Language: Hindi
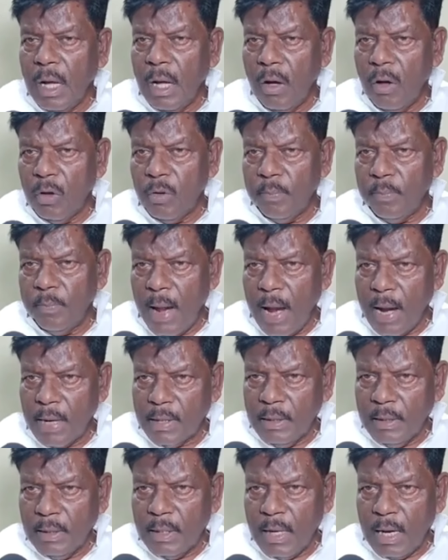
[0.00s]
और
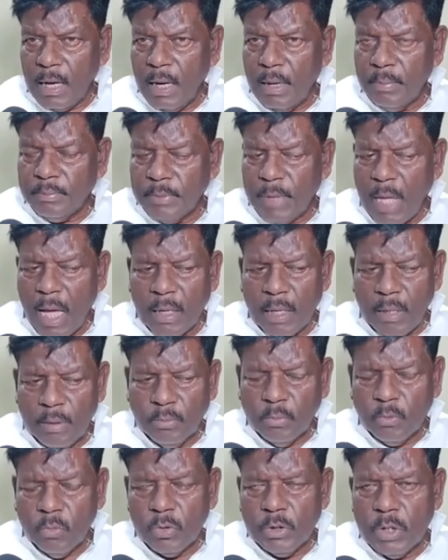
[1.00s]
पार्टी का कप्तान
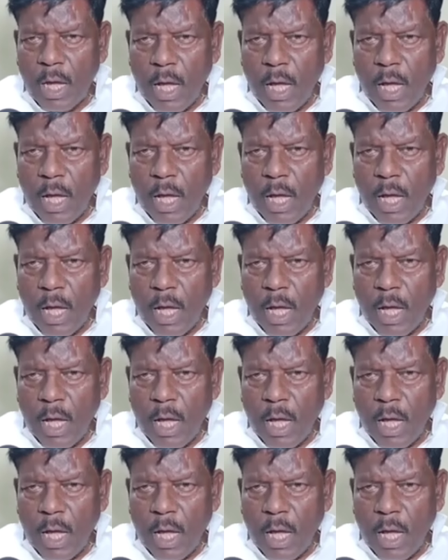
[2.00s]
हमको